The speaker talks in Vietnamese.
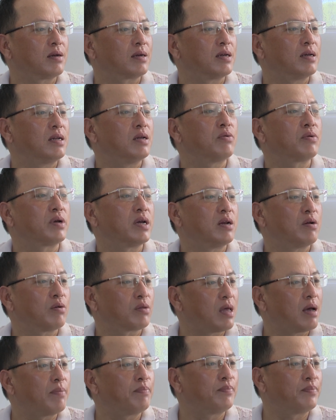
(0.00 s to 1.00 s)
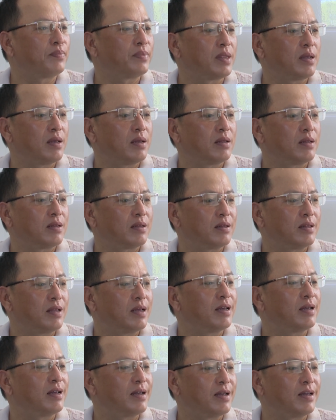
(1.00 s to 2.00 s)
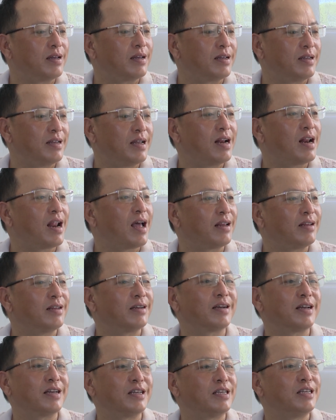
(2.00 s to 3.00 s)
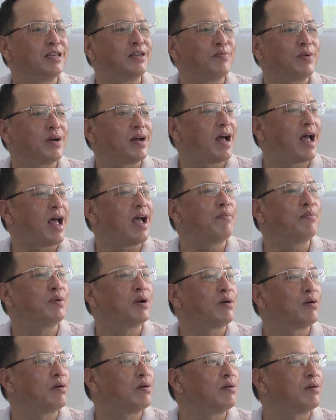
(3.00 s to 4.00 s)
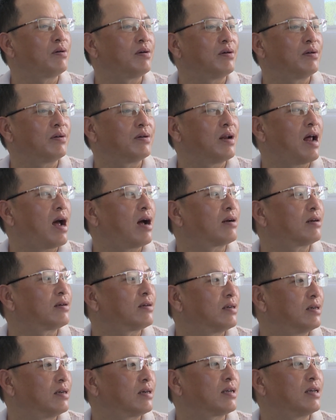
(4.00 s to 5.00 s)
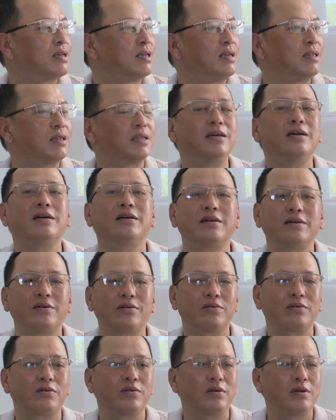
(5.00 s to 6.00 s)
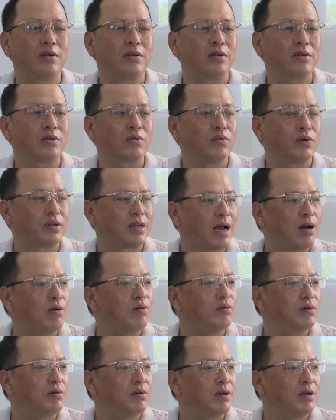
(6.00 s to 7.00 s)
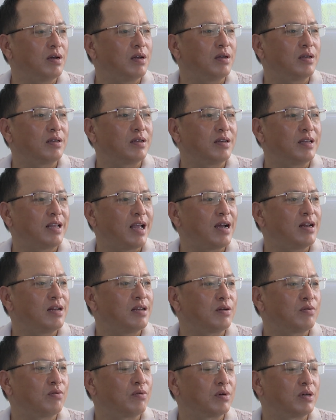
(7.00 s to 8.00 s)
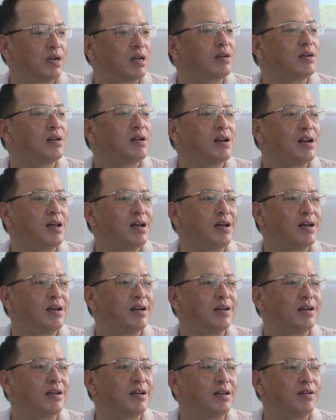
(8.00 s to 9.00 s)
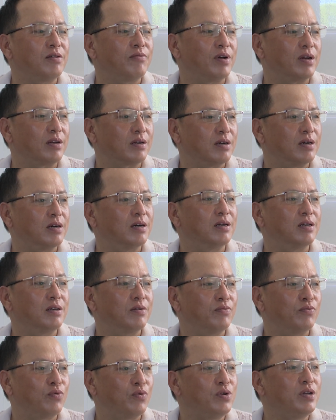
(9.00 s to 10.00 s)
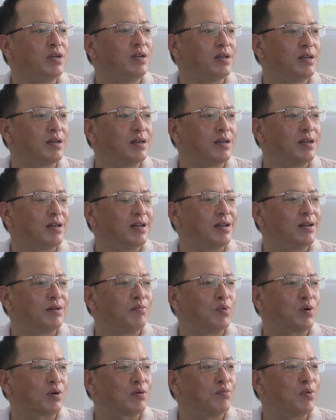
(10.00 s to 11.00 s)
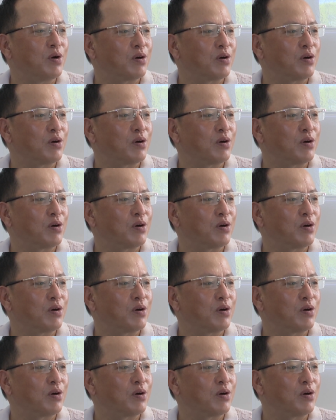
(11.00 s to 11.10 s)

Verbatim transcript: cái điều kiện học tập, để dành lại những cái gì mà em là đạt được cái ý tưởng của cháu. Thì gia đình cũng rất là phấn khởi vui một cái